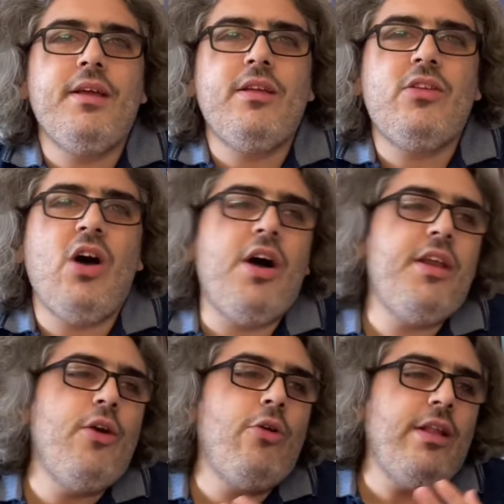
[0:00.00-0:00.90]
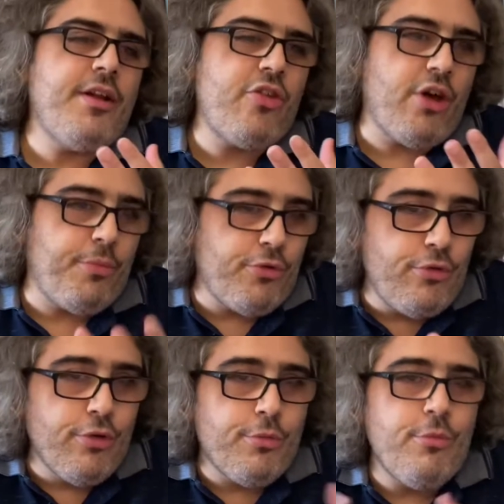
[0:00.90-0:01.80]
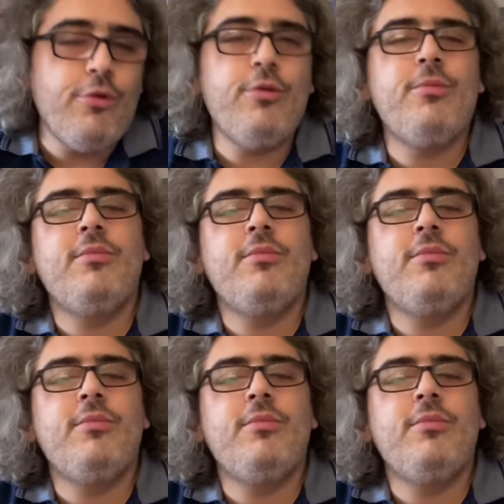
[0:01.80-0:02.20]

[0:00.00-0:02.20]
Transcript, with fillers: Tarih olayları çarpıtıyor mu?